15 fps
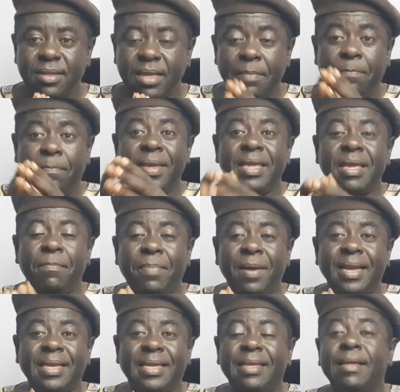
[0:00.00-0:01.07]
Et payé
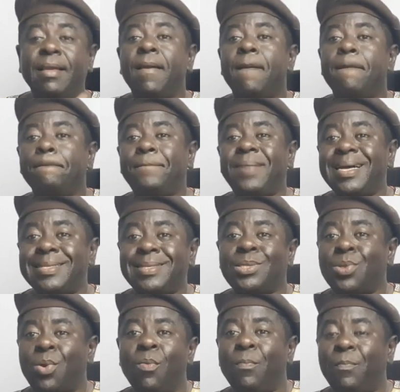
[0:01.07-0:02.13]
par qui Par
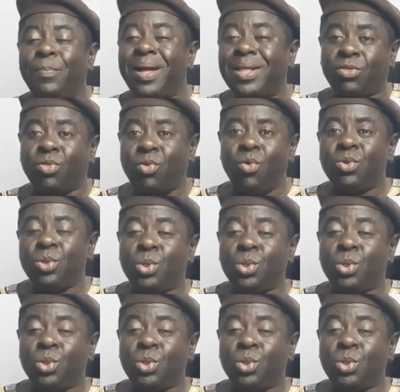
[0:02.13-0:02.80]
son patron.